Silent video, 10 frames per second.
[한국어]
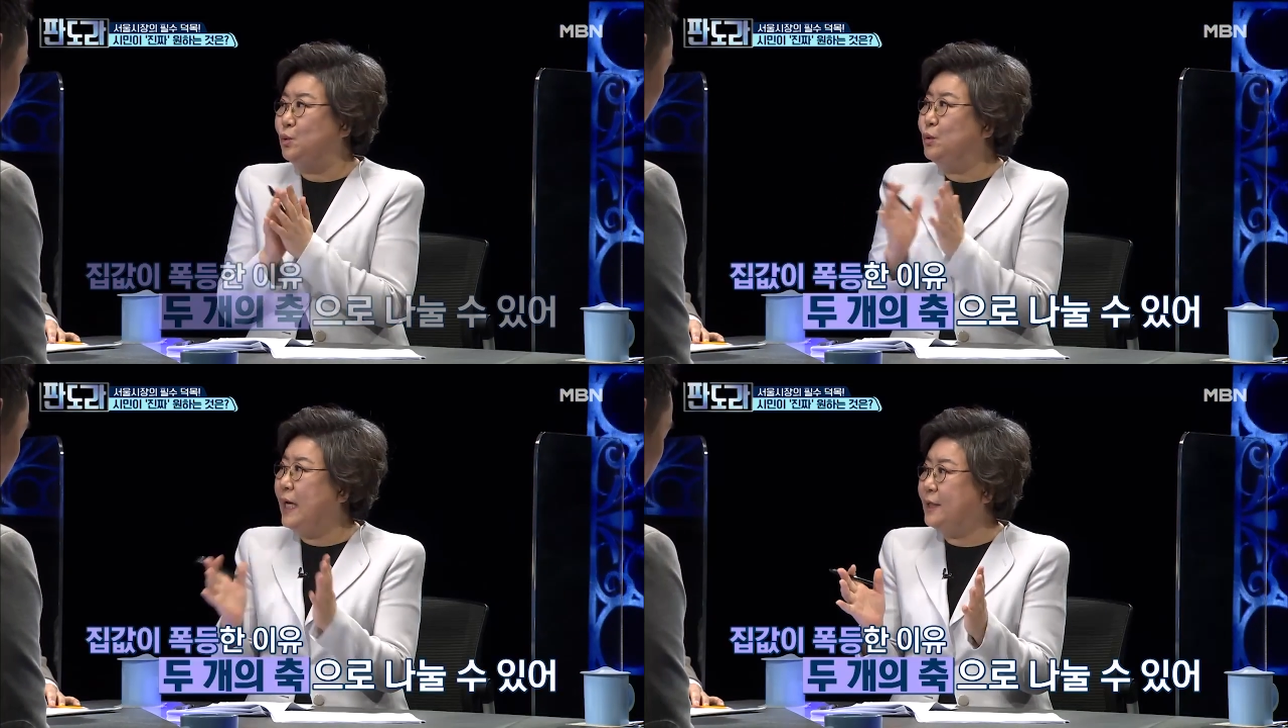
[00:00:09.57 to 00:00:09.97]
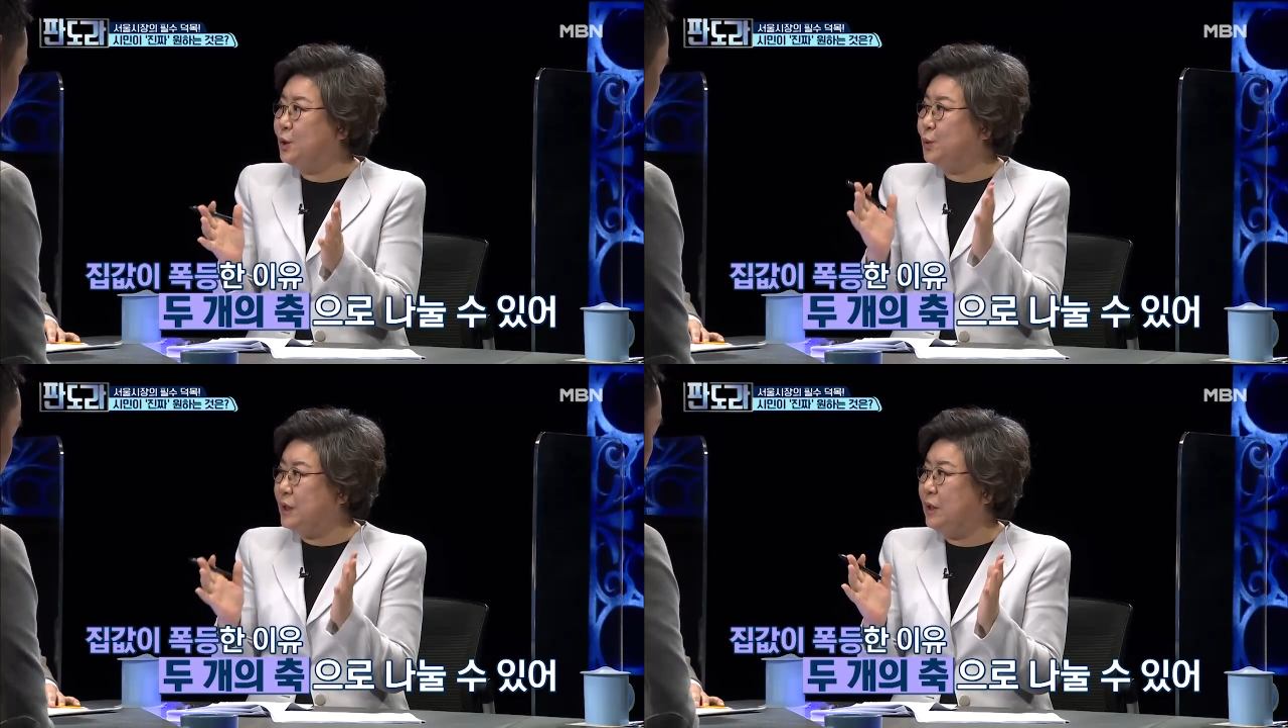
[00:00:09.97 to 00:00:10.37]
두 개의
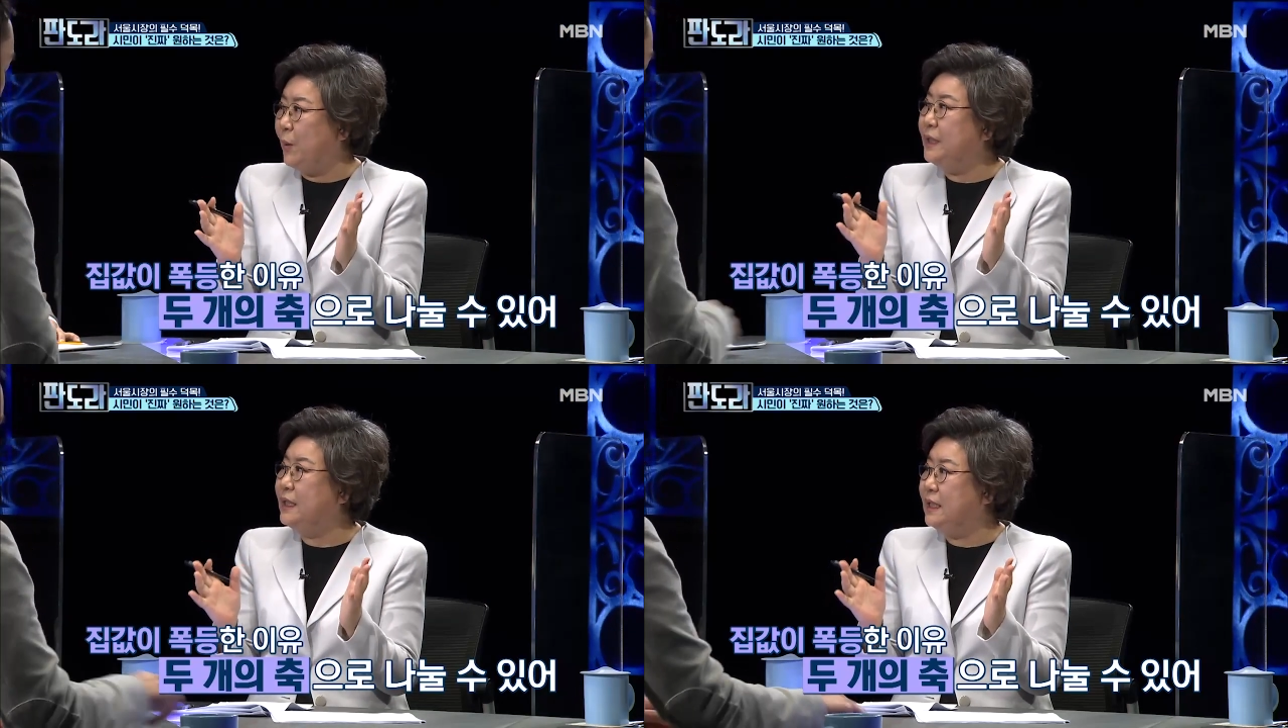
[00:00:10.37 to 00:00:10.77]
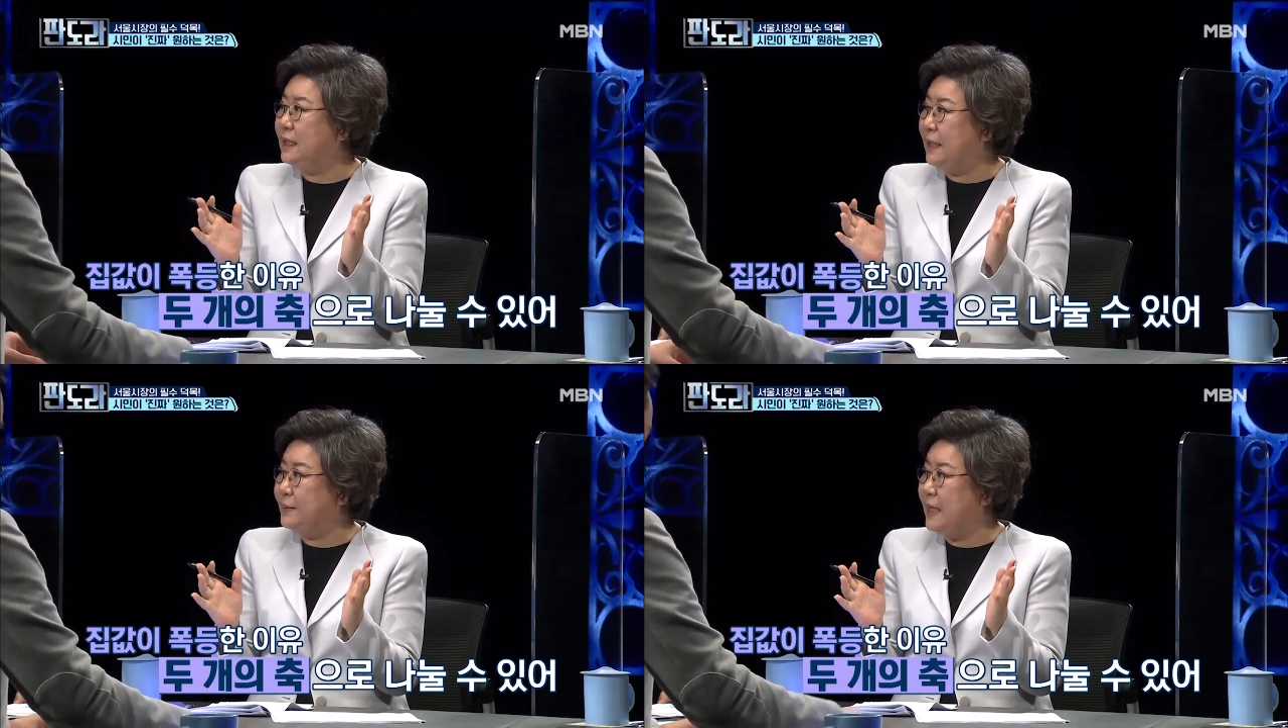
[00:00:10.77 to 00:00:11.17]
축이 원인이
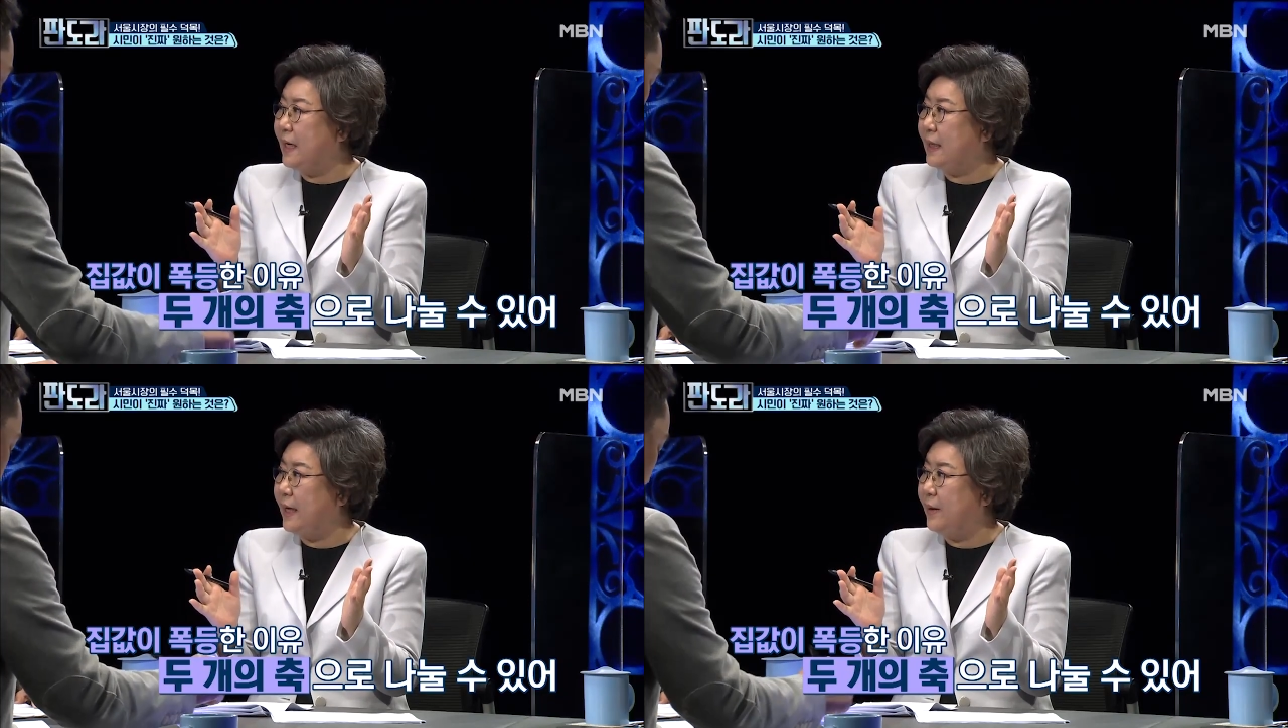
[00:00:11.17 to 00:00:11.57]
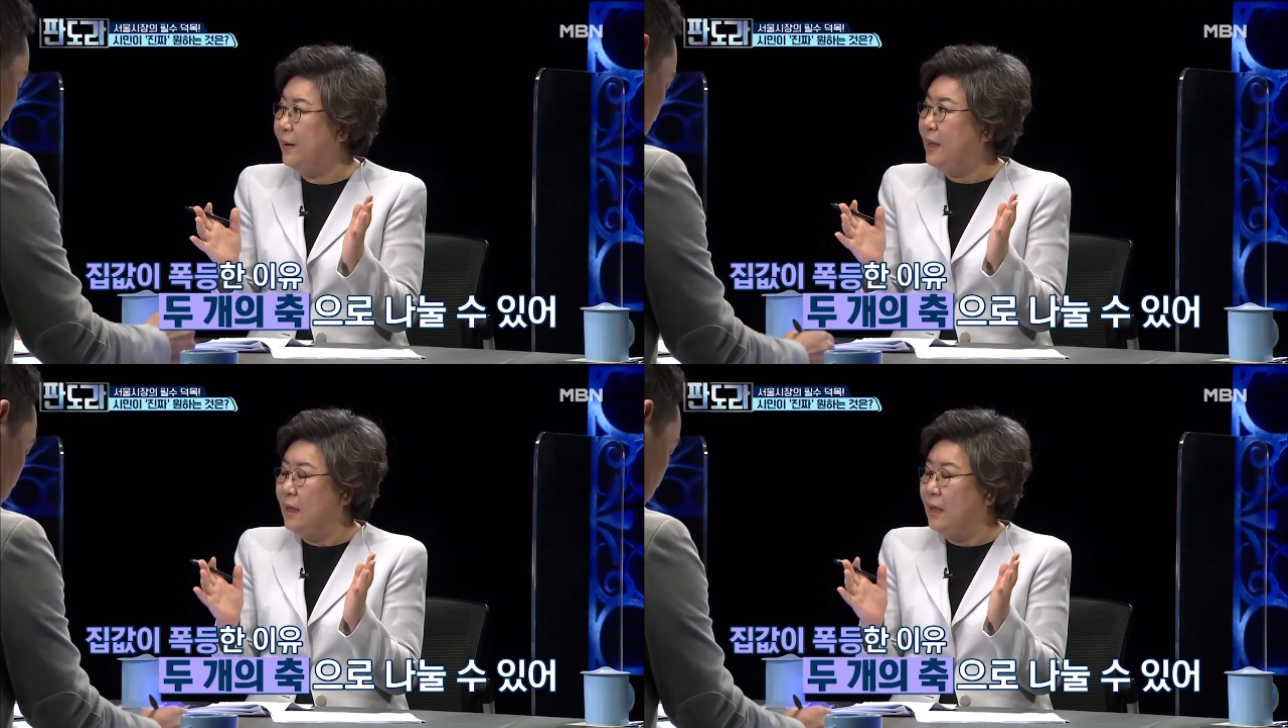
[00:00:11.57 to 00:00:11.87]
있다고 생각해요.